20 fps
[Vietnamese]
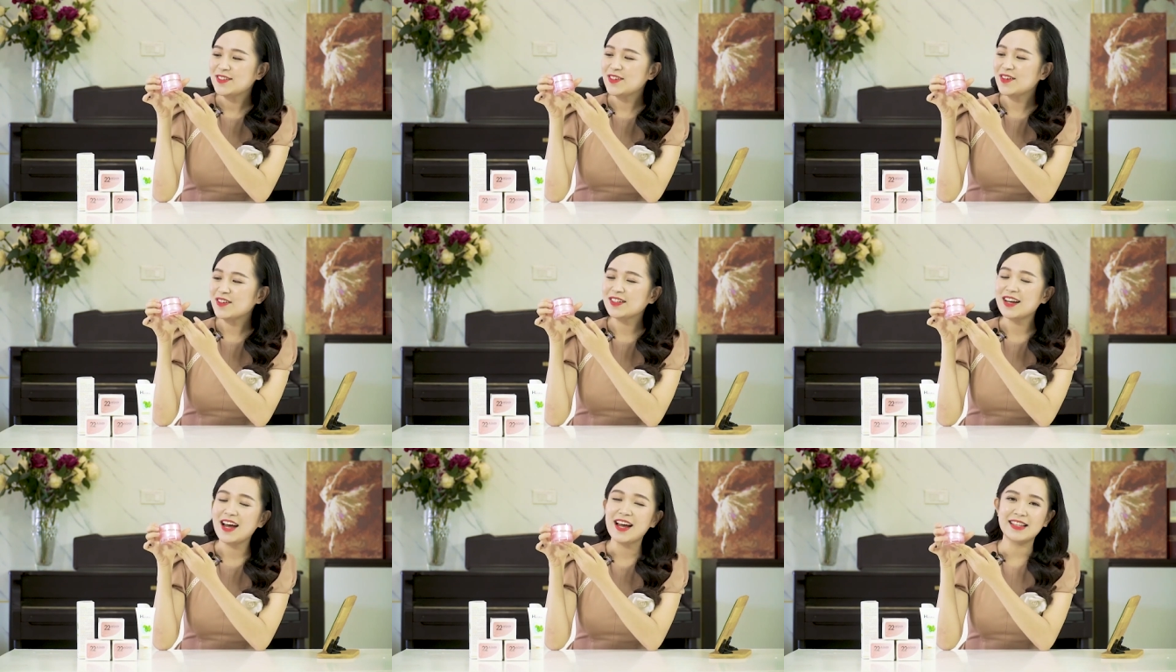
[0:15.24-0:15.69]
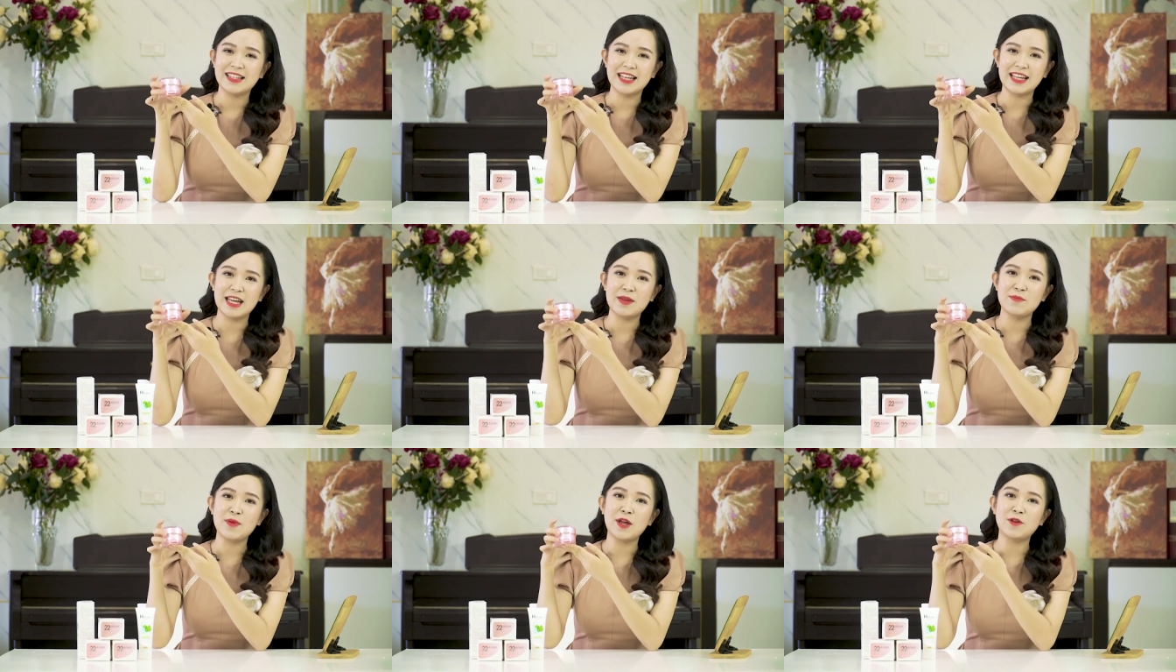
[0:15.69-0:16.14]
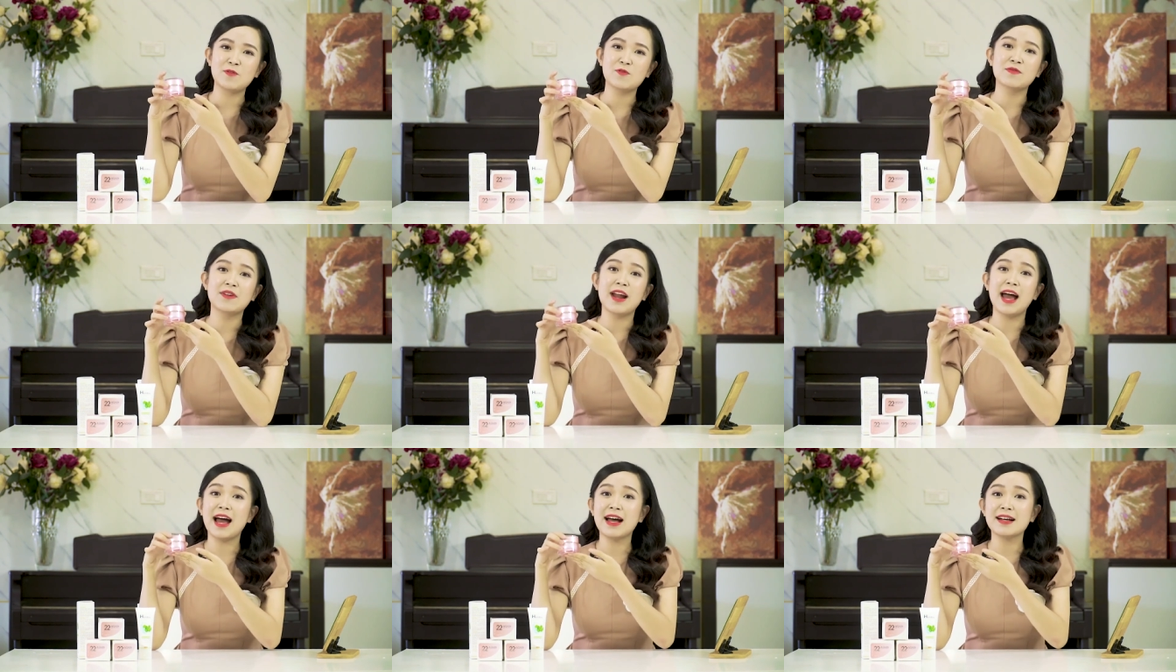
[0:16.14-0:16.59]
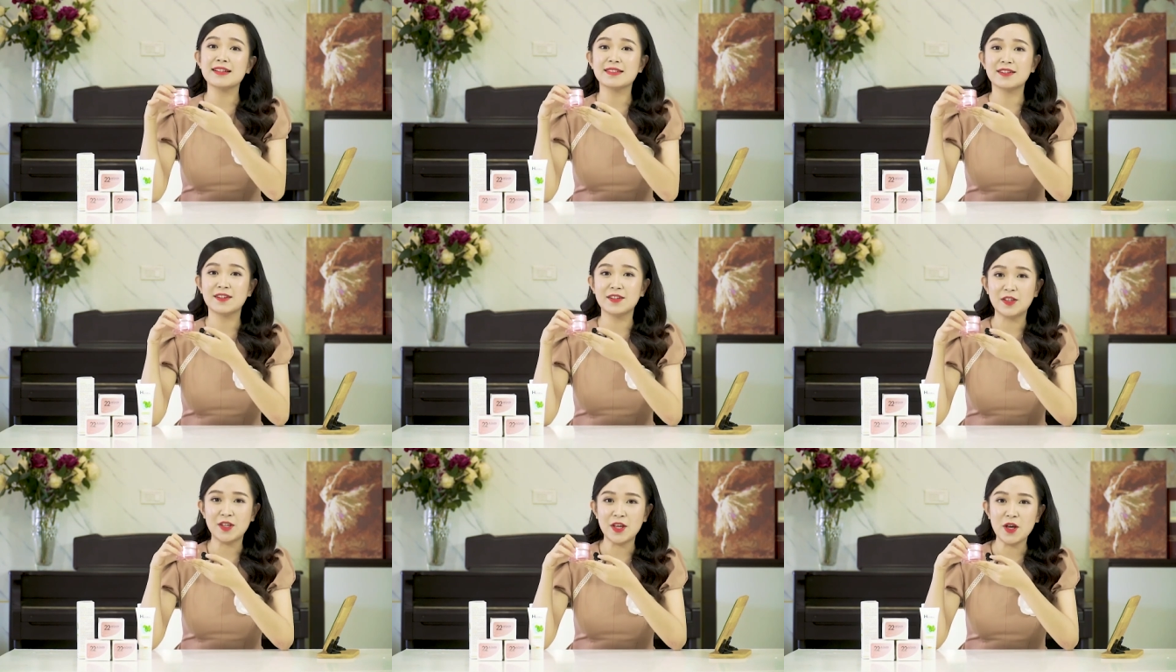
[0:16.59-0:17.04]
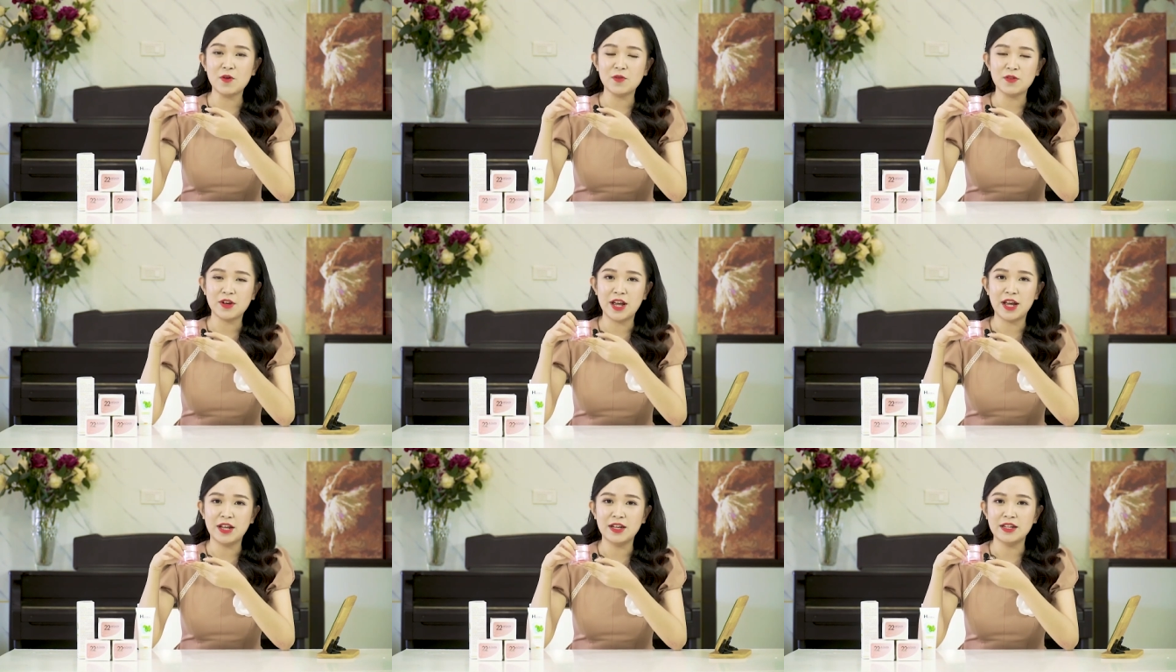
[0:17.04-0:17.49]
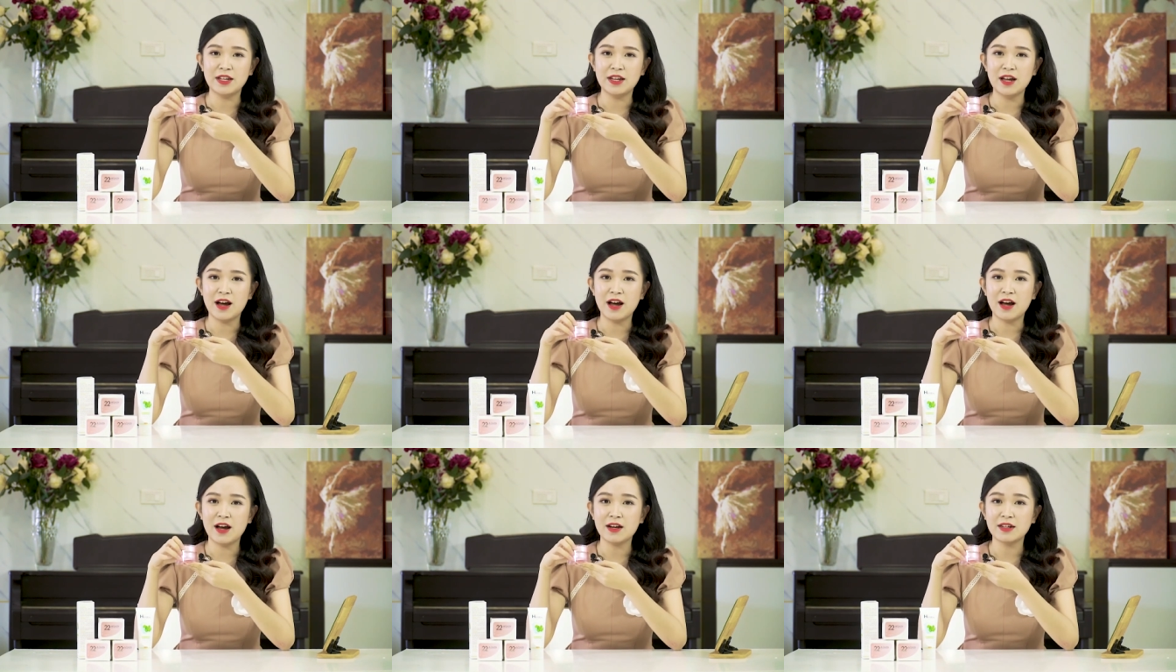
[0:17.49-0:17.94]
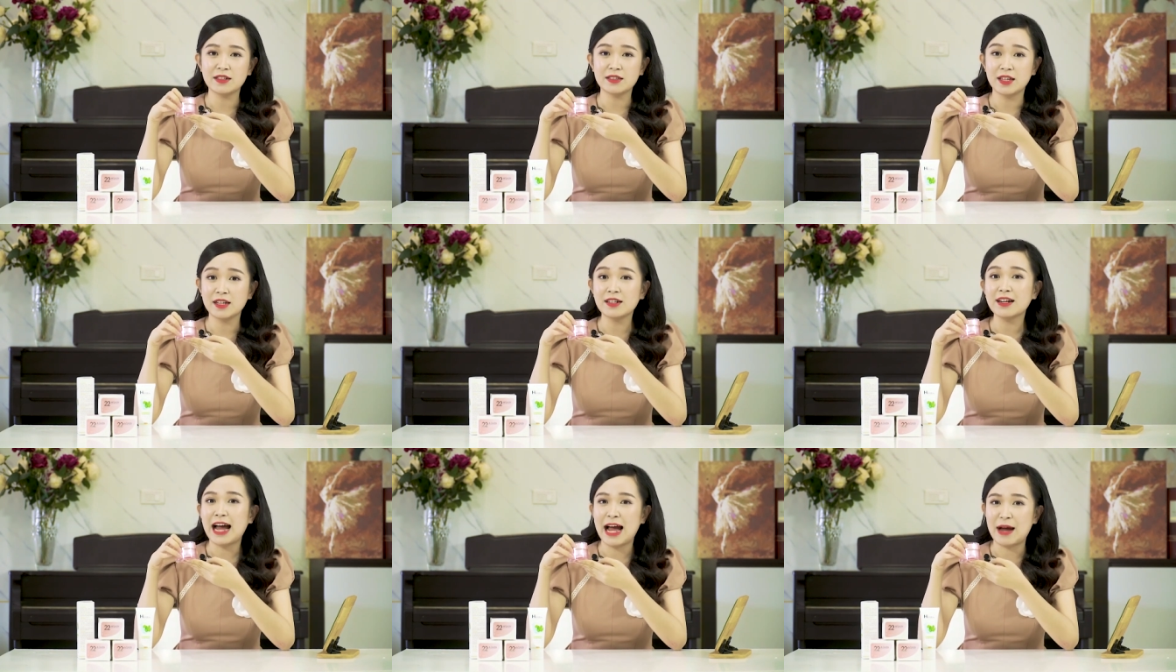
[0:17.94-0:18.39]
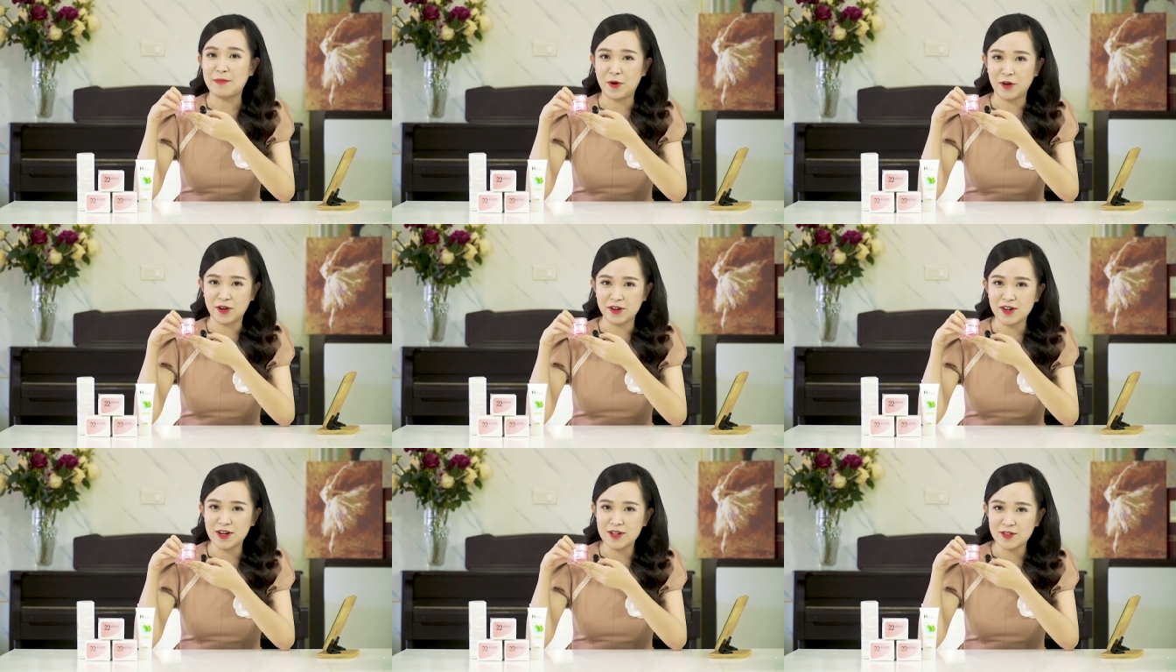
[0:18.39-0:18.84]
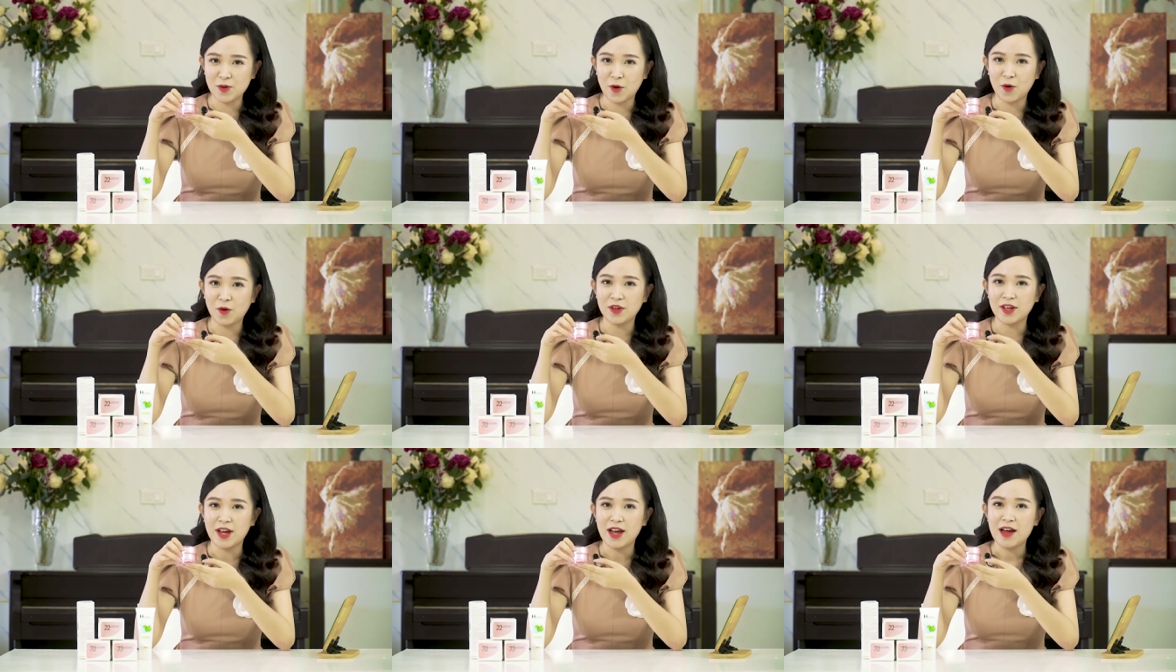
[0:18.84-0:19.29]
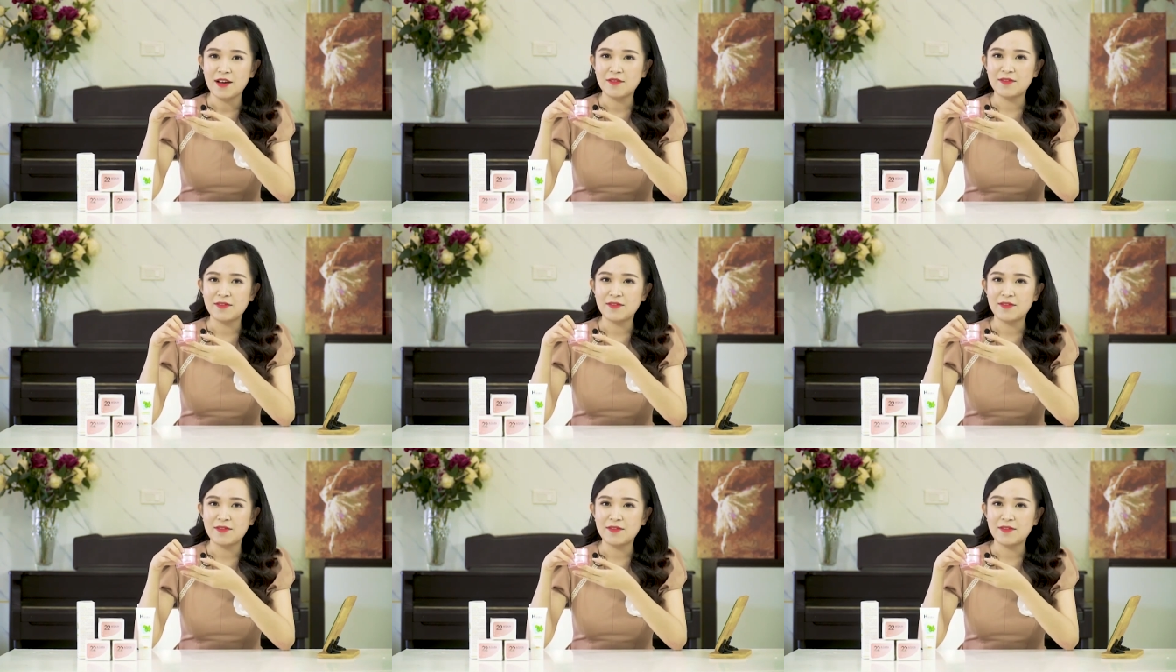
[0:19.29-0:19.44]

Trước đây thì Kim Anh cũng đã giới thiệu đến uh, tất cả mọi người rồi.